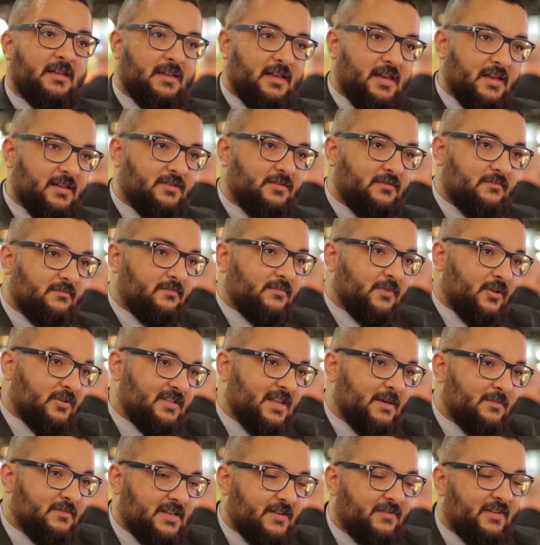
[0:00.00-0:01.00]
Que nós
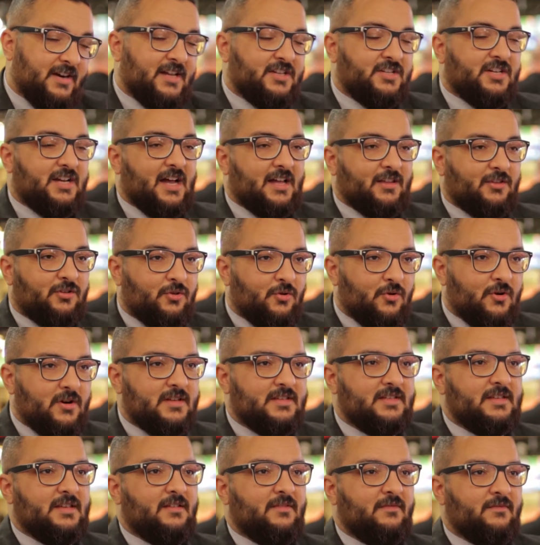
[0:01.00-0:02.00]
temos, na verdade,
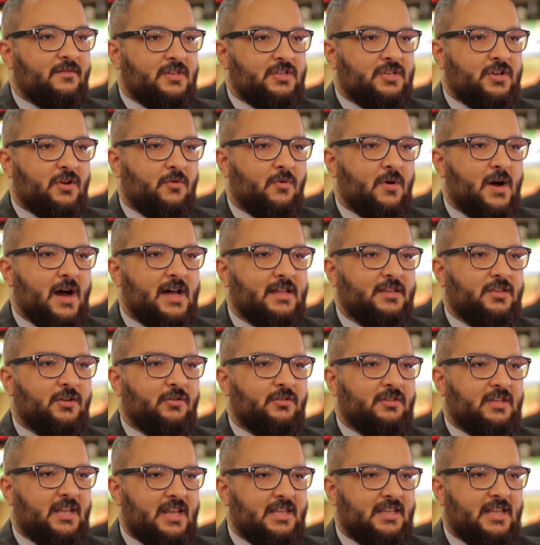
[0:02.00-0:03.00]
14, 24,
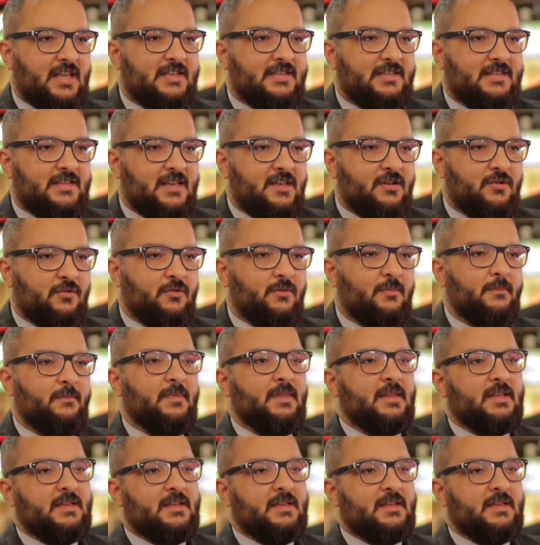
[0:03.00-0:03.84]
35,